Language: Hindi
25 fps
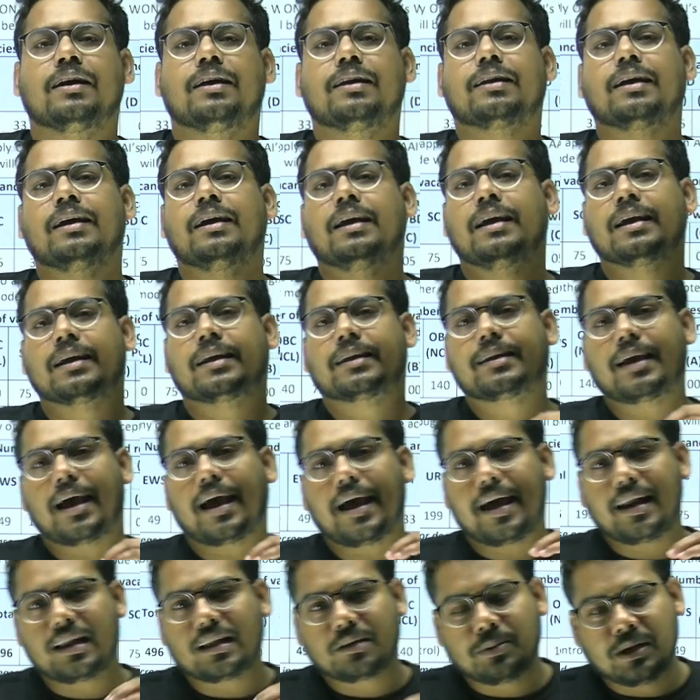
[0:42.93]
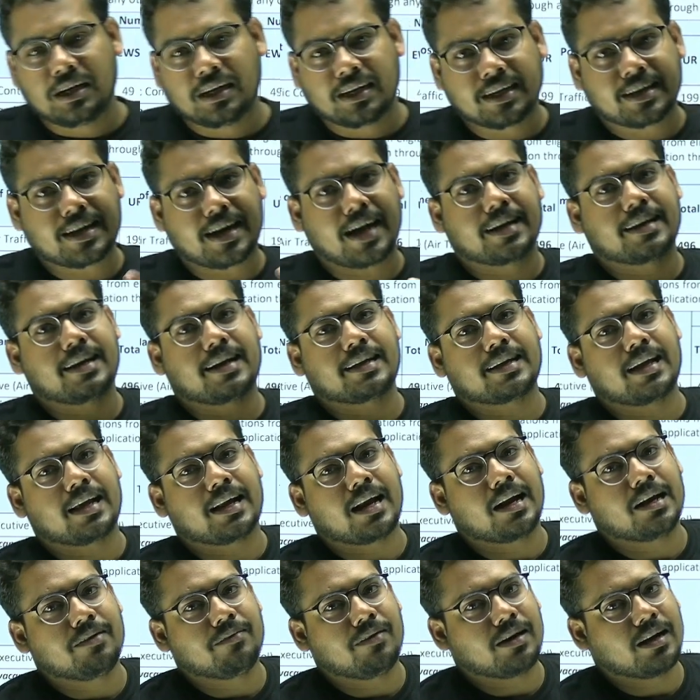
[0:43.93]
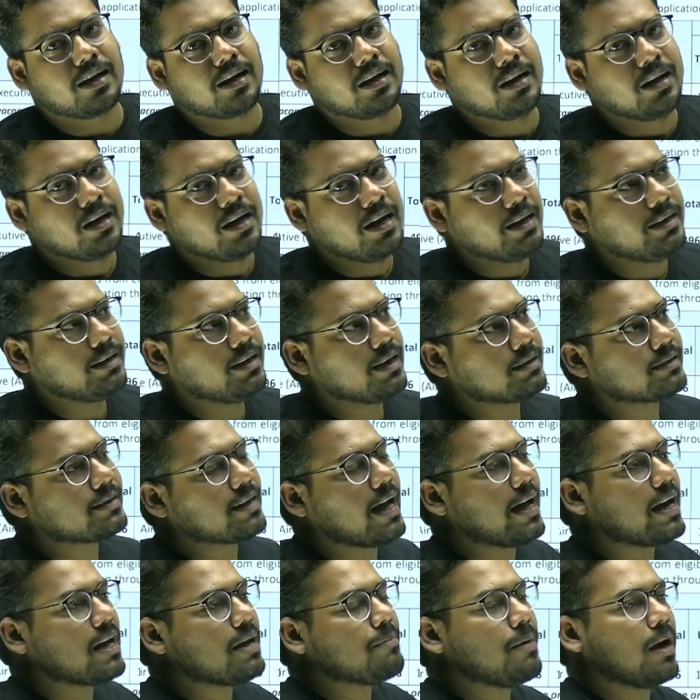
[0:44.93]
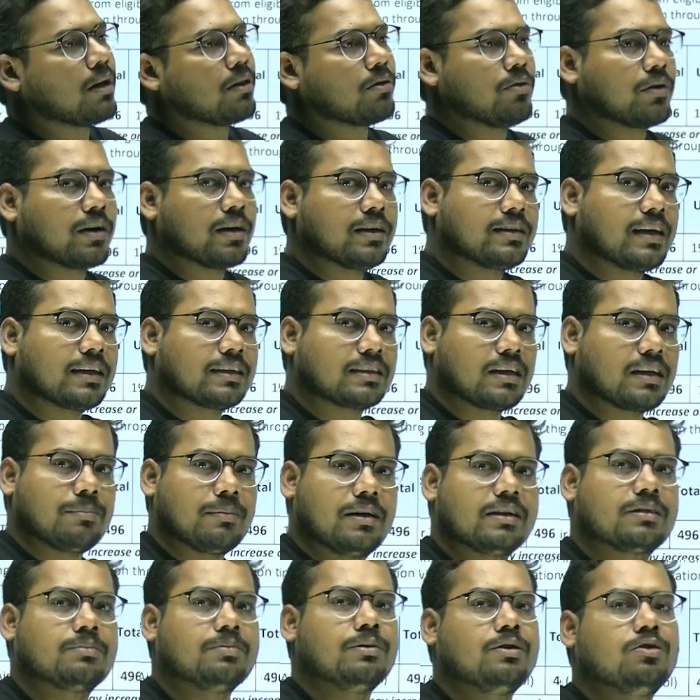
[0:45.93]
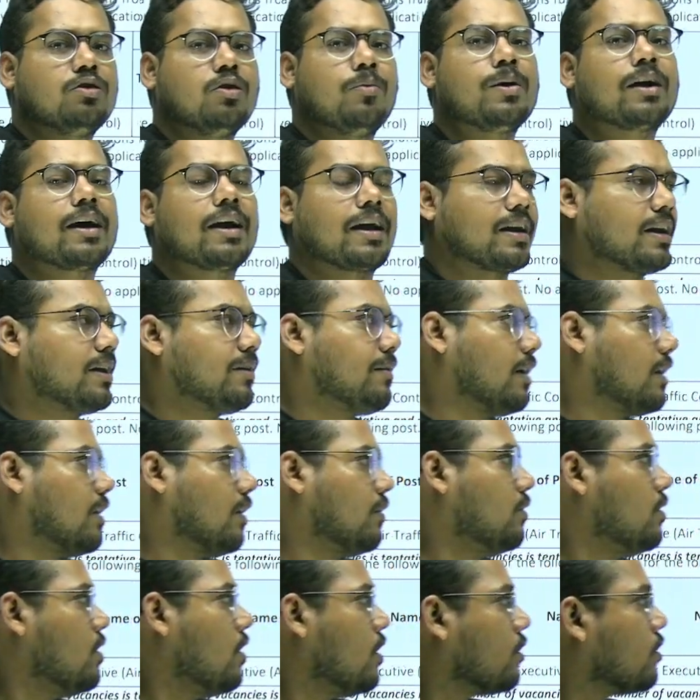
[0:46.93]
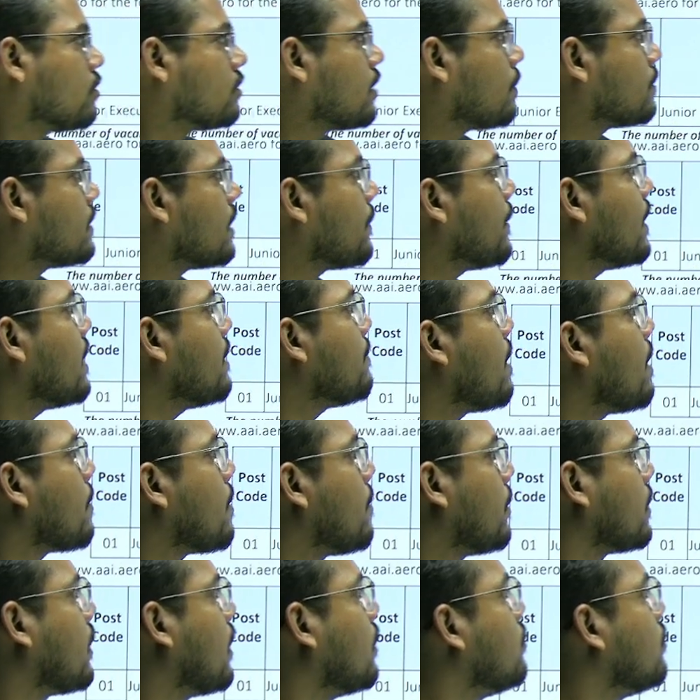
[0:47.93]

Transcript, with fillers: ठीक है क्या एलिजिबिलिटी क्राइटेरिया क्या रहने वाला है ये सारी बातों की चर्चा मैं इस वीडियो में करने वाला हूँ तो सबसे पहले मैं आपको बता